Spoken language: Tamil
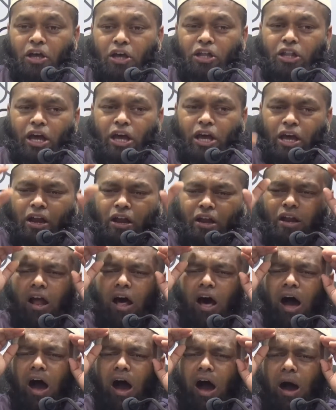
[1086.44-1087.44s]
இதை
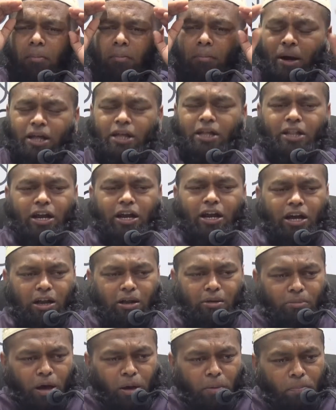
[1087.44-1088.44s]
எல்லா
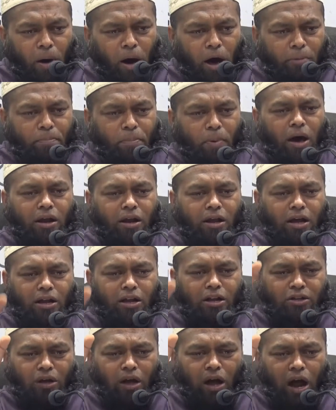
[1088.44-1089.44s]
மனிதர்களுமே பார்ப்பார்கள்
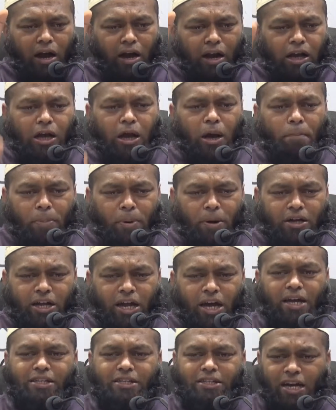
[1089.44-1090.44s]
அடக்கப்பட்ட
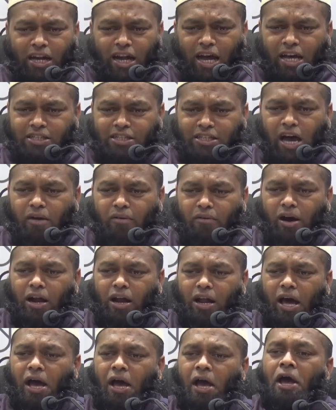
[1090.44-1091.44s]
ஜனாசாவான
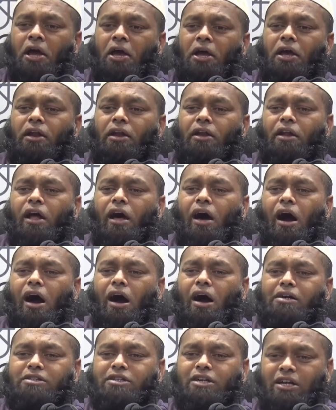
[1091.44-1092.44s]
எல்லா
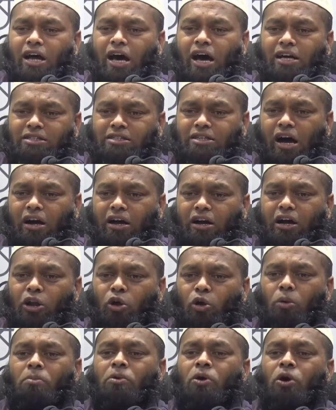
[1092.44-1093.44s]

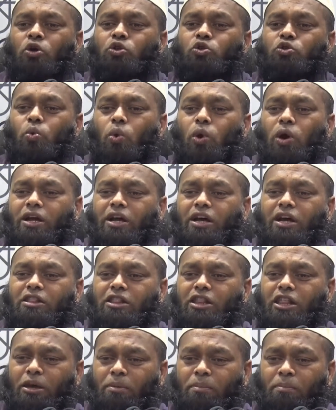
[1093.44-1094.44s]
ஜனாசாக்களும்
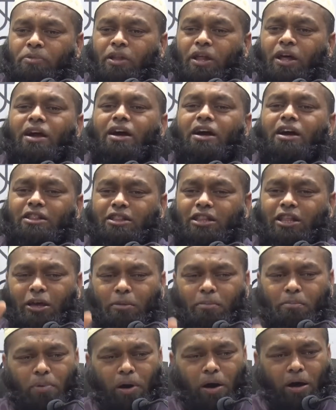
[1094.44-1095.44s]
சுவர்க்கத்தையும்
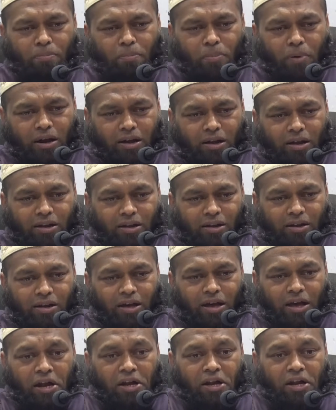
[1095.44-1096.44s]
நரகத்தையும் பார்ப்பார்கள்
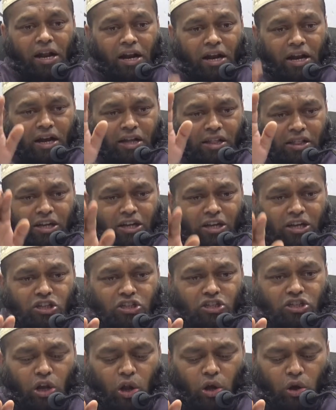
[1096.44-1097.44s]
நரகத்திற்கு
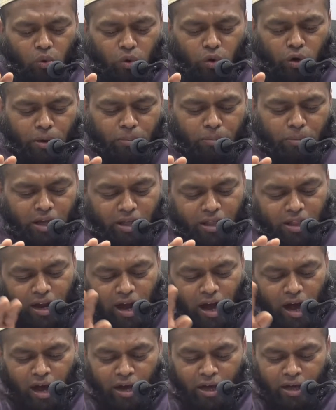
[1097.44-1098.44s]
செல்லக்கூடிய
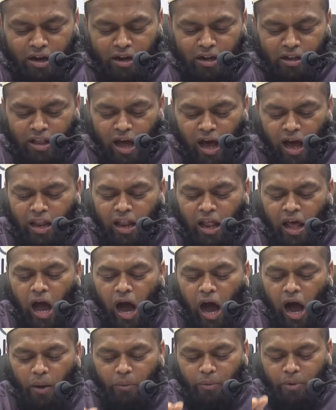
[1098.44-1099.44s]
மனிதனாக இருந்தால்
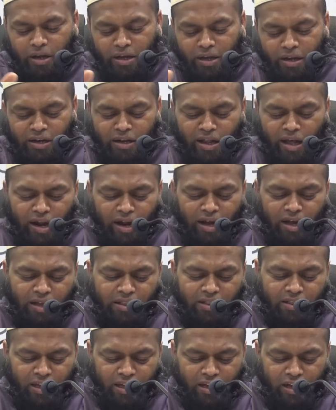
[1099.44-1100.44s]
அவருக்கு
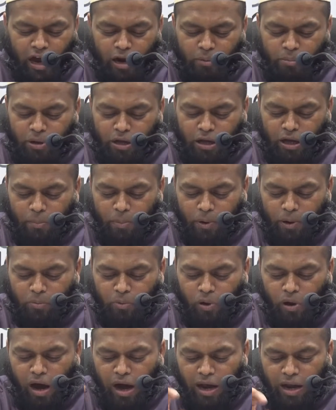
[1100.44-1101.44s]
நரகத்தை
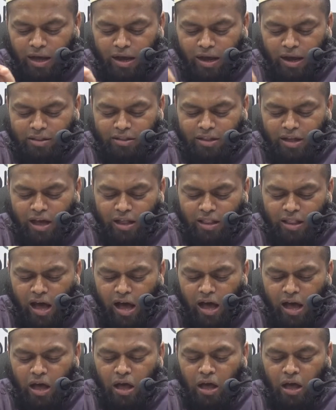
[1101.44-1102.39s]
காண்பிக்கப்படும் கால கத்தாதா